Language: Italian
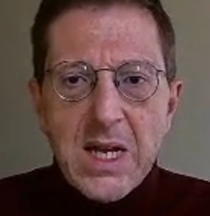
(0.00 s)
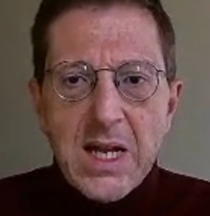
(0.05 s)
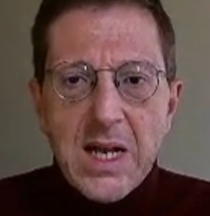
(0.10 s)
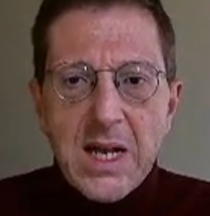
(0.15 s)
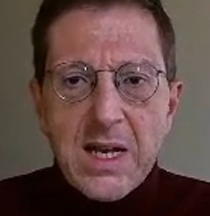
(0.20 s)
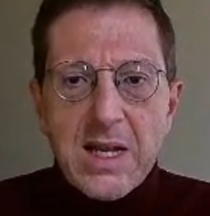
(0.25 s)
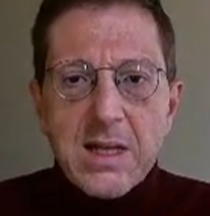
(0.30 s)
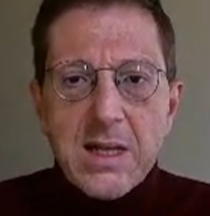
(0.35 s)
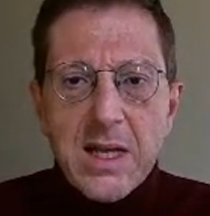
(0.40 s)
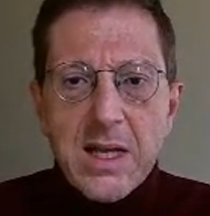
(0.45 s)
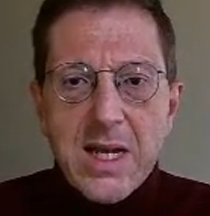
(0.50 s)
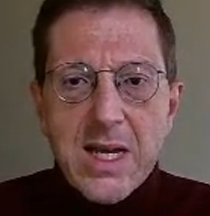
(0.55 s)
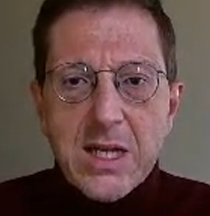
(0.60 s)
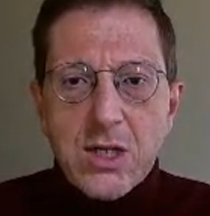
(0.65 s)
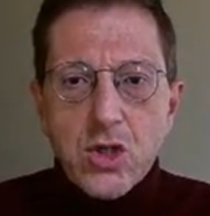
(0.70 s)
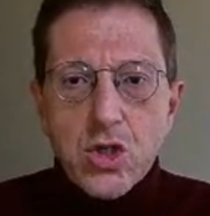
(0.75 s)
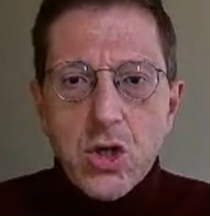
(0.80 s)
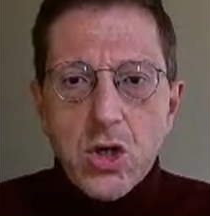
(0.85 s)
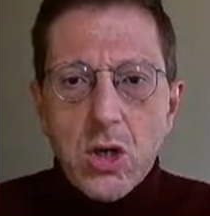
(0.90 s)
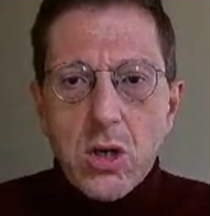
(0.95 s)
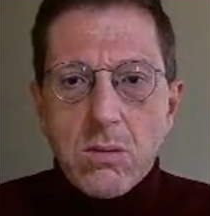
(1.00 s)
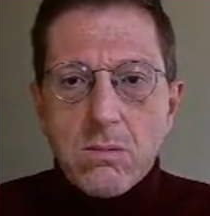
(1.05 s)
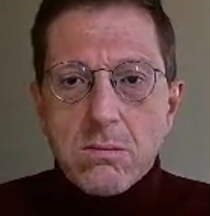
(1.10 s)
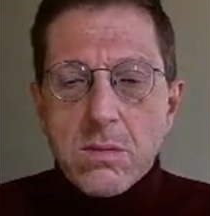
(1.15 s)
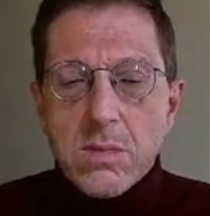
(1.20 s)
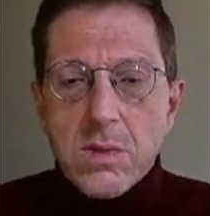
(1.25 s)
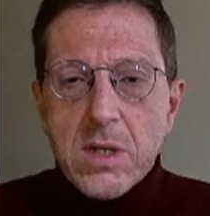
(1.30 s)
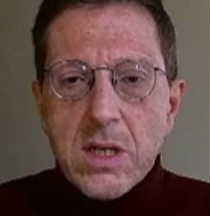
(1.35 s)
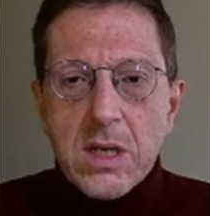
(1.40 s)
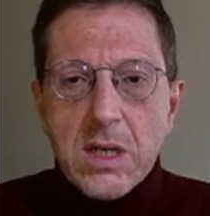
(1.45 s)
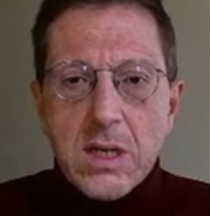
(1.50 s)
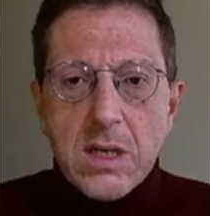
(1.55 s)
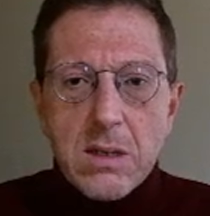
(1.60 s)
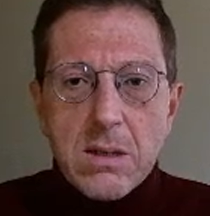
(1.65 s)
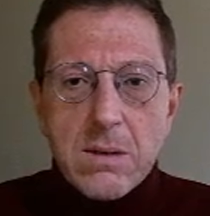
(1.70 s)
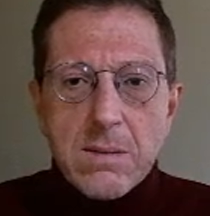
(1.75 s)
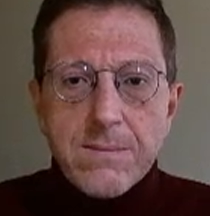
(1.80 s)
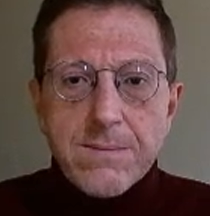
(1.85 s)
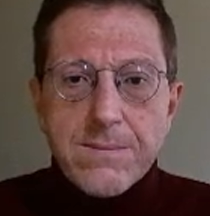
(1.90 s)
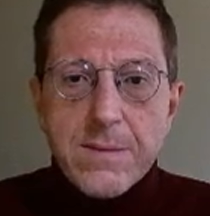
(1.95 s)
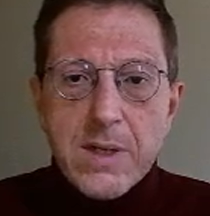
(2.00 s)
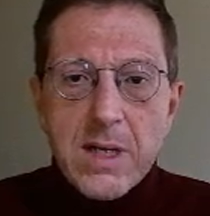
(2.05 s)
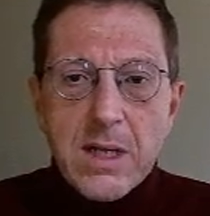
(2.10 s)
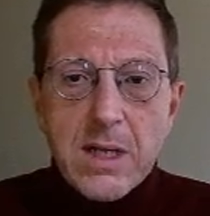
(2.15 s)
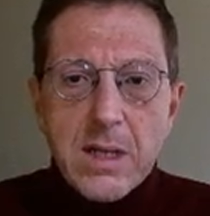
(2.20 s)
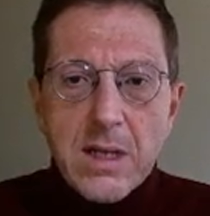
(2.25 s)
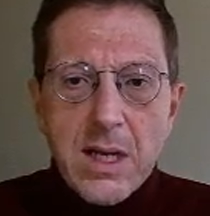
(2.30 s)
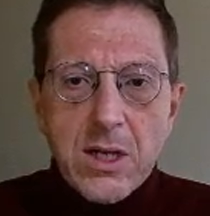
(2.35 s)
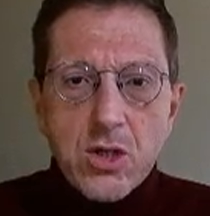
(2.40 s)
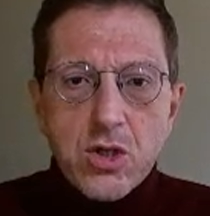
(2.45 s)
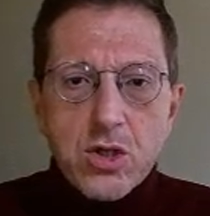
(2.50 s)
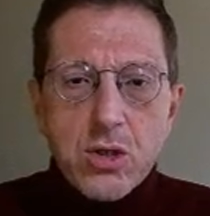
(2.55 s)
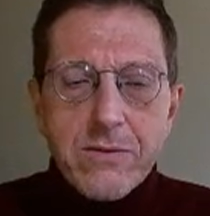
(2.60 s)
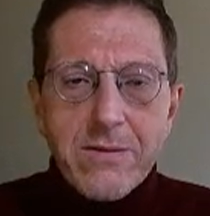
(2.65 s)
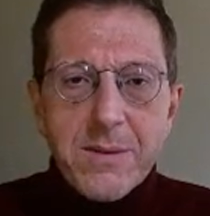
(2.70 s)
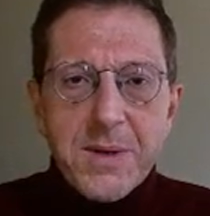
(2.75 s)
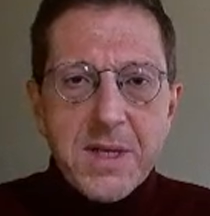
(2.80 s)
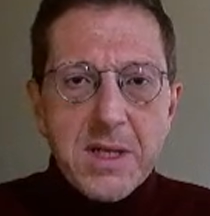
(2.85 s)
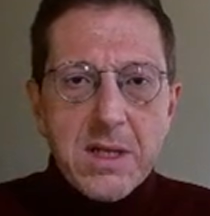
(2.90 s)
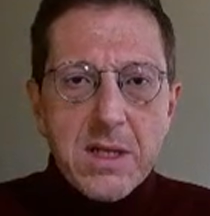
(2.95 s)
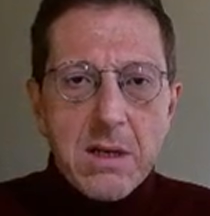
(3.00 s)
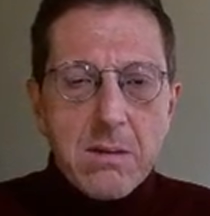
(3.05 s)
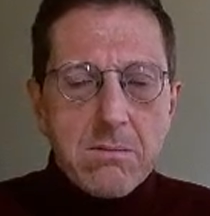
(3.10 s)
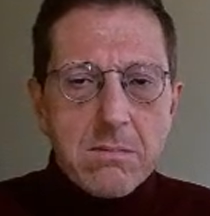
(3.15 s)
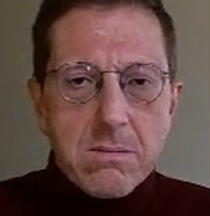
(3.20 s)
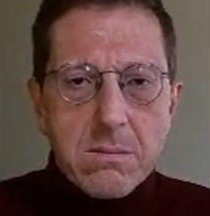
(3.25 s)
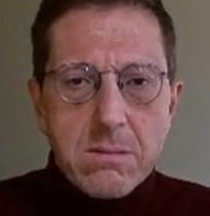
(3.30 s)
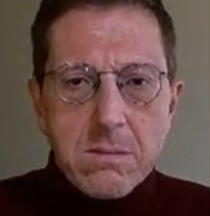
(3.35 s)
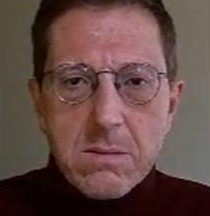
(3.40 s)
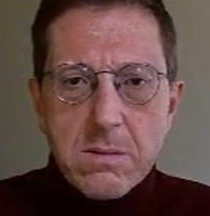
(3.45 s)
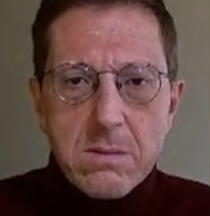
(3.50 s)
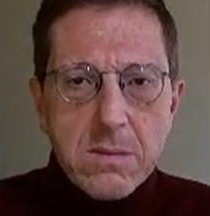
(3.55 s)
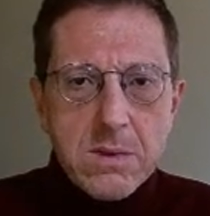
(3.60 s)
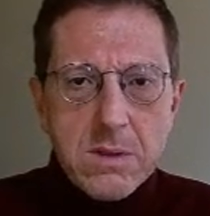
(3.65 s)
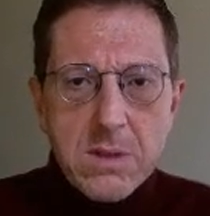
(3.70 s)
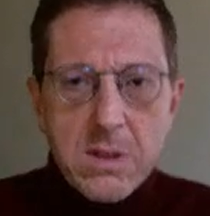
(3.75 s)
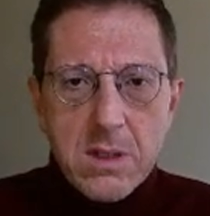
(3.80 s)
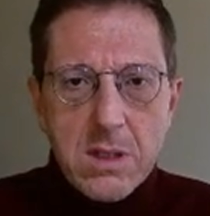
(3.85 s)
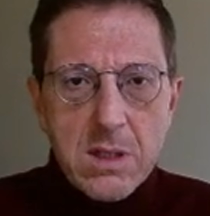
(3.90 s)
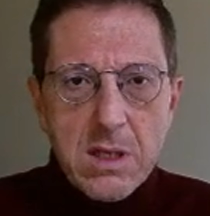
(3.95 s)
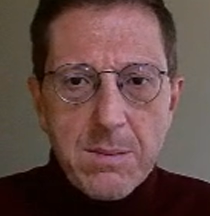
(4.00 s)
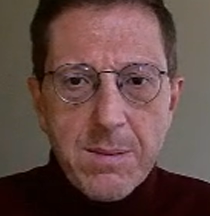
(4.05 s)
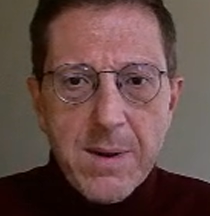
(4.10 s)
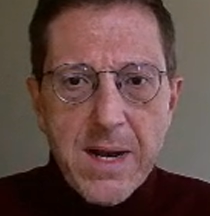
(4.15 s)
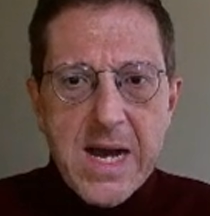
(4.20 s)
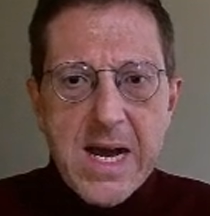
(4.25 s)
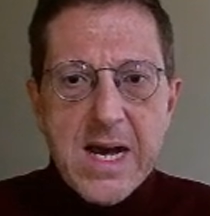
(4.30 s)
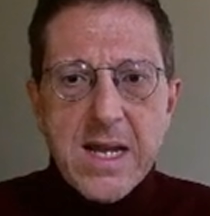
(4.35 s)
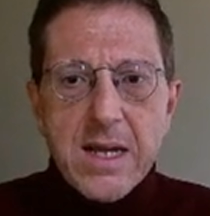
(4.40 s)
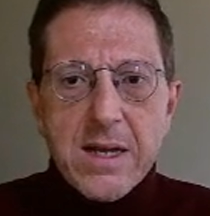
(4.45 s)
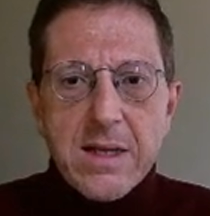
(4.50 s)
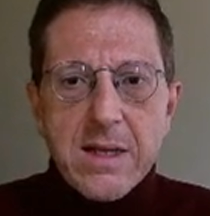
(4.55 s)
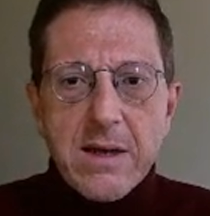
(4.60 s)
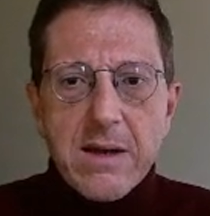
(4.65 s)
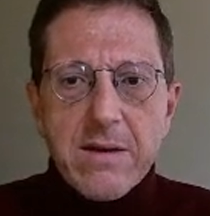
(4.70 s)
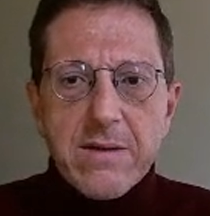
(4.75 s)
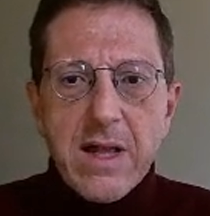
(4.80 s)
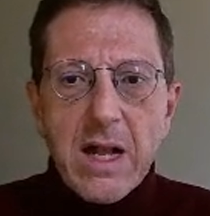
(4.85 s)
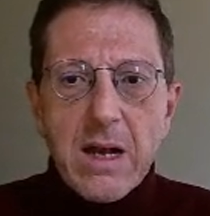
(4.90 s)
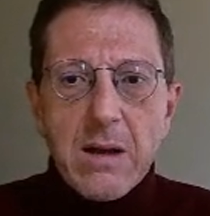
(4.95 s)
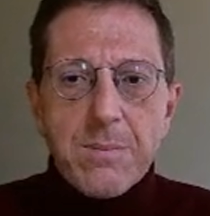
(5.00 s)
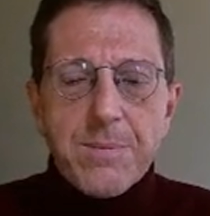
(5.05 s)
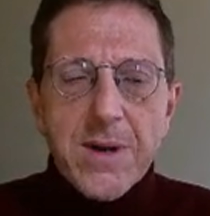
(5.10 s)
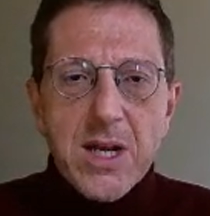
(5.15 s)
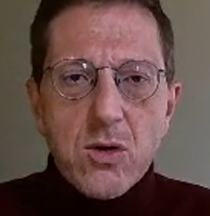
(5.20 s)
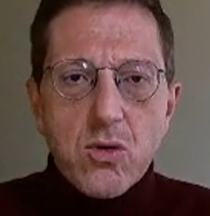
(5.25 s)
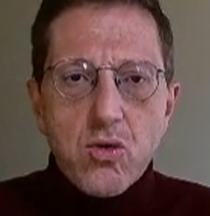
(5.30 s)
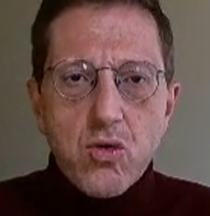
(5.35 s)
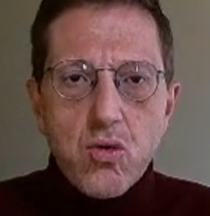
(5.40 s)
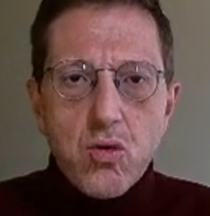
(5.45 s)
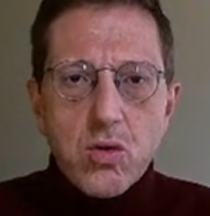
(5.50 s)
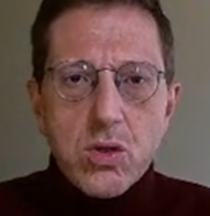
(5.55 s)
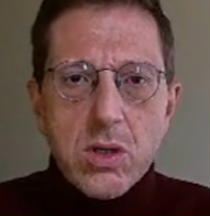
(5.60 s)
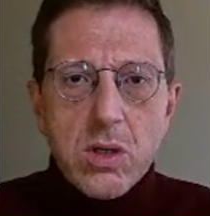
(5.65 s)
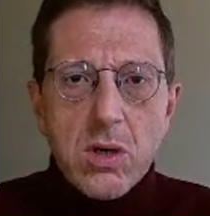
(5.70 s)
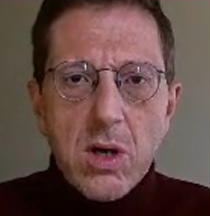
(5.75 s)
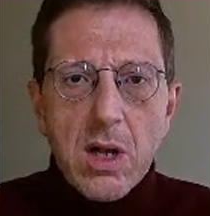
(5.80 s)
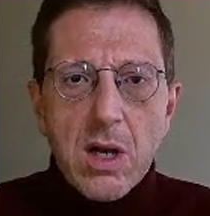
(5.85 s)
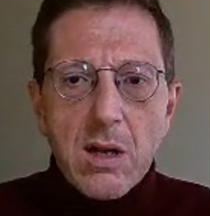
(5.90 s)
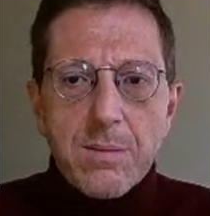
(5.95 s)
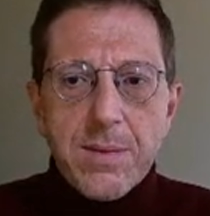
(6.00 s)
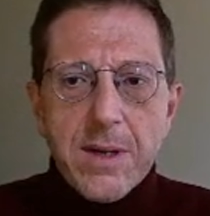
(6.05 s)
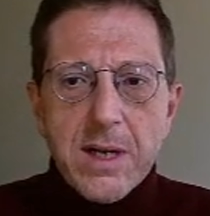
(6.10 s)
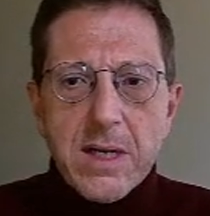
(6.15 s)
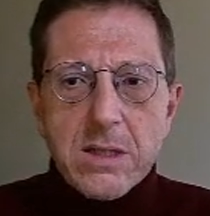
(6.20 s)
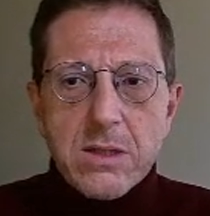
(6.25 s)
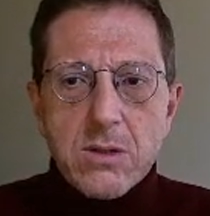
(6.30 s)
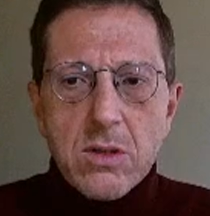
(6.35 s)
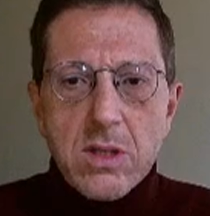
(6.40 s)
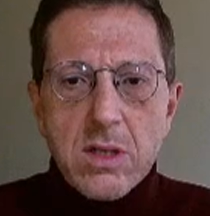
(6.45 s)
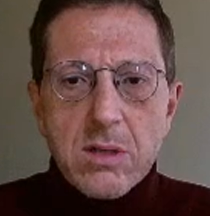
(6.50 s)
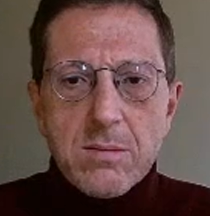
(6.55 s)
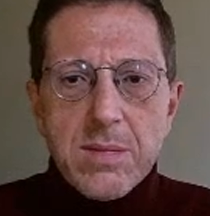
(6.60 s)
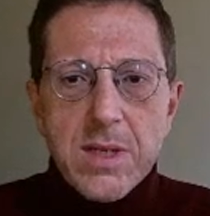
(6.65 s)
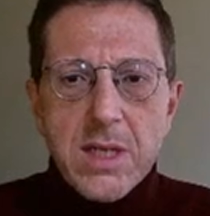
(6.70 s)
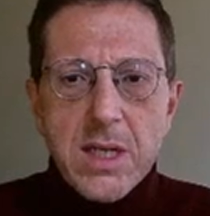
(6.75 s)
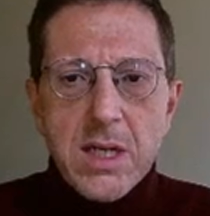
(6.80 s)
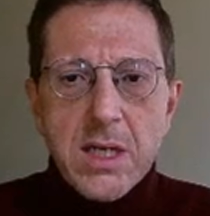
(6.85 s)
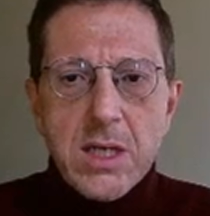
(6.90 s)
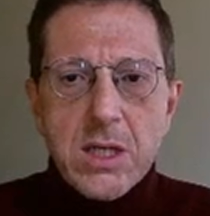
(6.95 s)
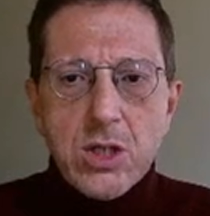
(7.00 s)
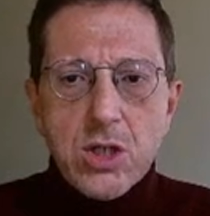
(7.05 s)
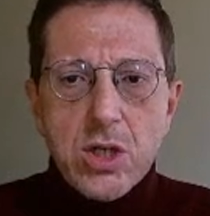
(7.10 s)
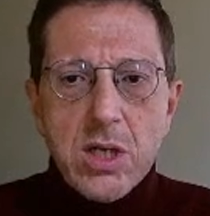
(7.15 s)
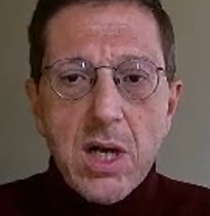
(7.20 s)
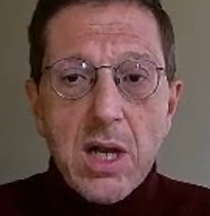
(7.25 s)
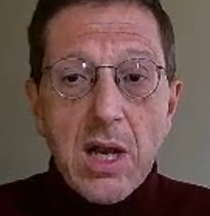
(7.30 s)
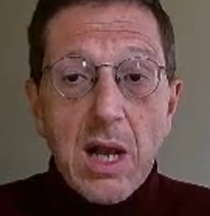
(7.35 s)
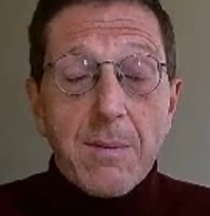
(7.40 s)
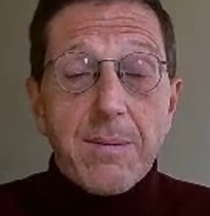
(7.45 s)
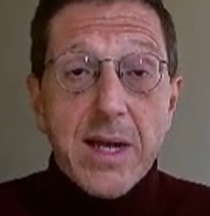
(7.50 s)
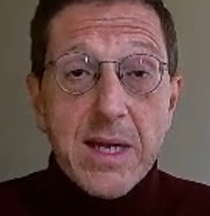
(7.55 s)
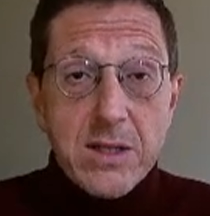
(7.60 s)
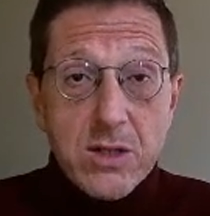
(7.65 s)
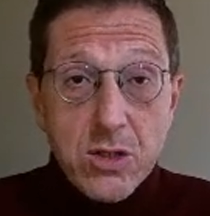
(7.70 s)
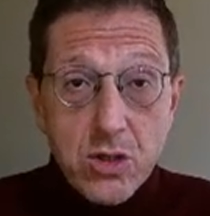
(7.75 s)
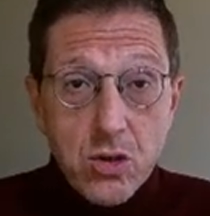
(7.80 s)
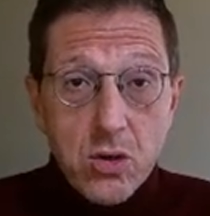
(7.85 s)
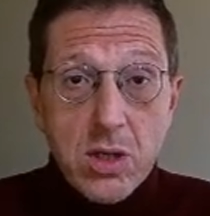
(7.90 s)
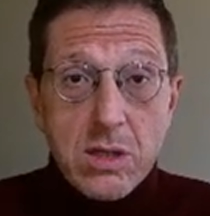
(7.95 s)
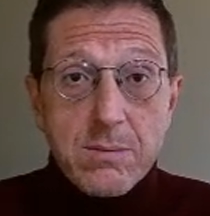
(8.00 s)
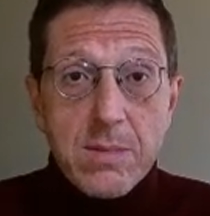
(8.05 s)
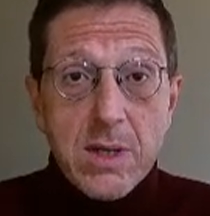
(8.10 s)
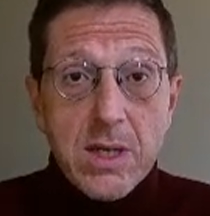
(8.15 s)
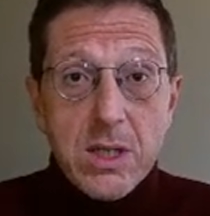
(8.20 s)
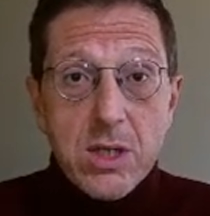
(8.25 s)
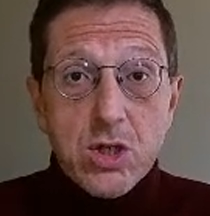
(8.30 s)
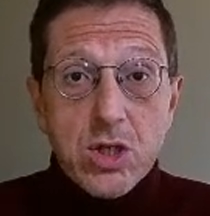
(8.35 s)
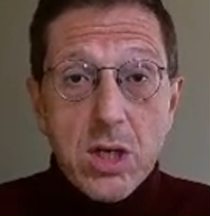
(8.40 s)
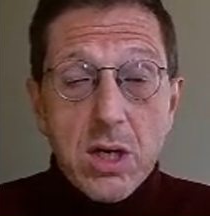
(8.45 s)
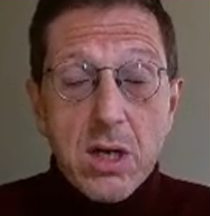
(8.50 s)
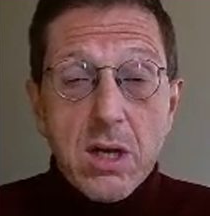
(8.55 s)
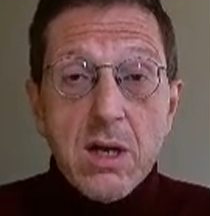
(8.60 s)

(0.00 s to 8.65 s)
L'intreccio, ehm, l'intreccio ovviamente mh, si dipana da, dal preludio all'apparizione di Beatrice, all'apparizione di Beatrice